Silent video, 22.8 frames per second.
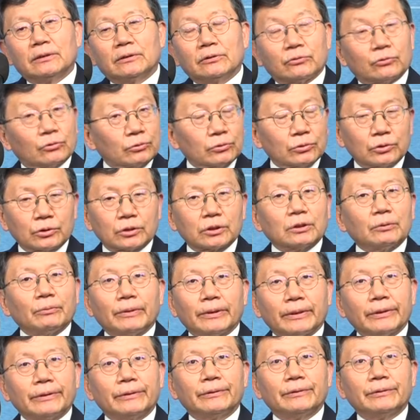저는 그렇게
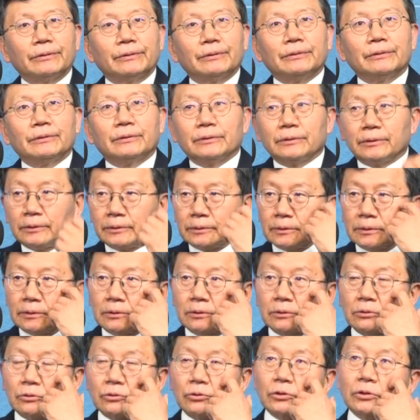봐요.
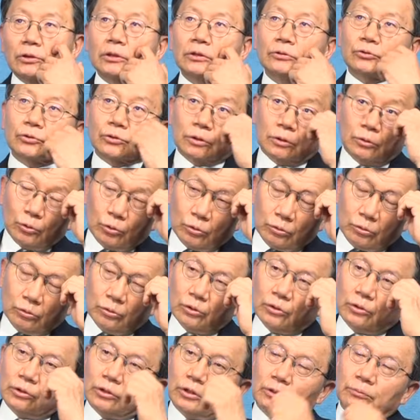그러니까 저기
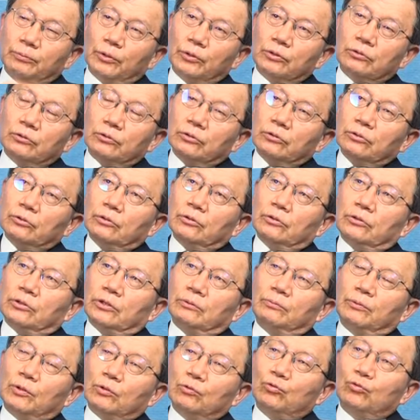이번
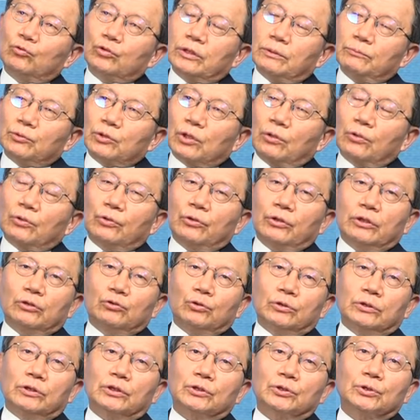이번 국힘 선거의
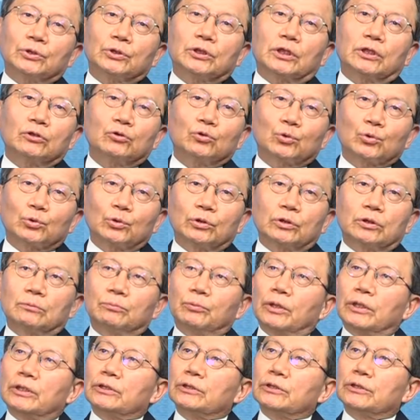최대 승자는
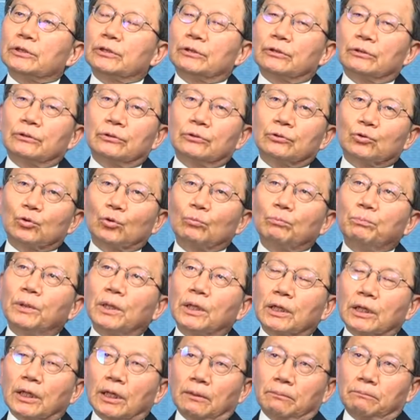조선일보 아니에요.
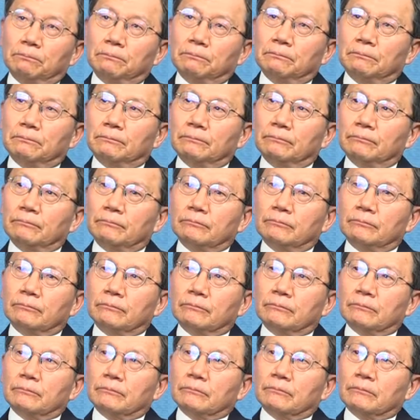송파갑.
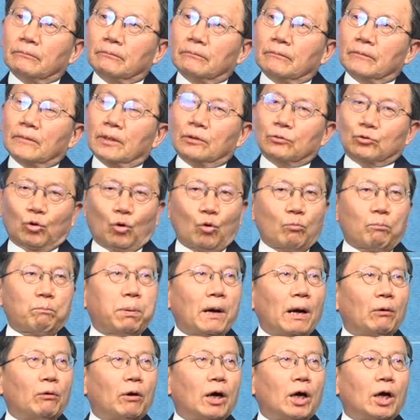
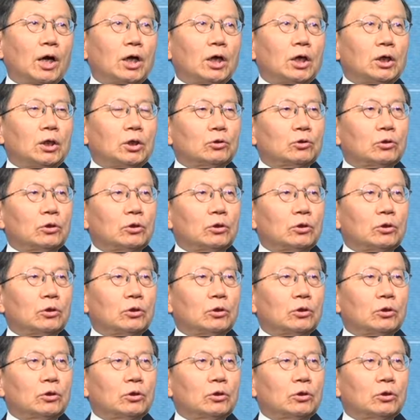송파와